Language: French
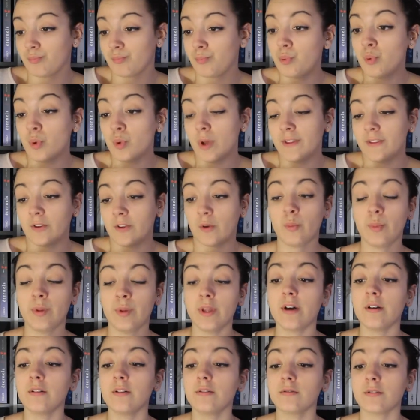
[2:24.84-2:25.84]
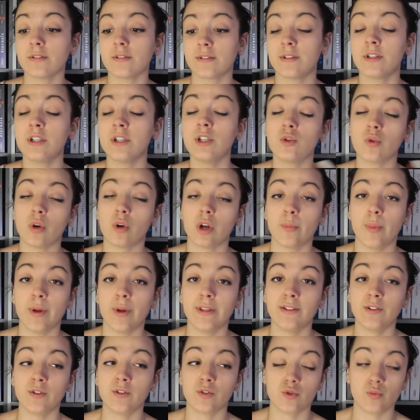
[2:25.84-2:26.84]
pu être bien si j'aurais pas
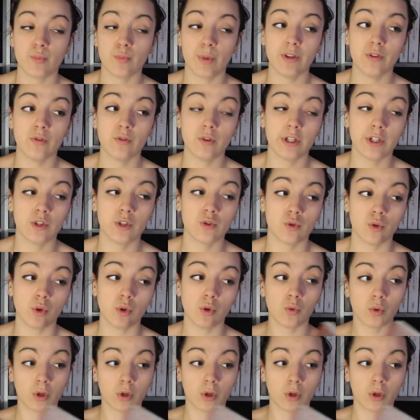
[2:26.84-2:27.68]
été dans une panne de lecture,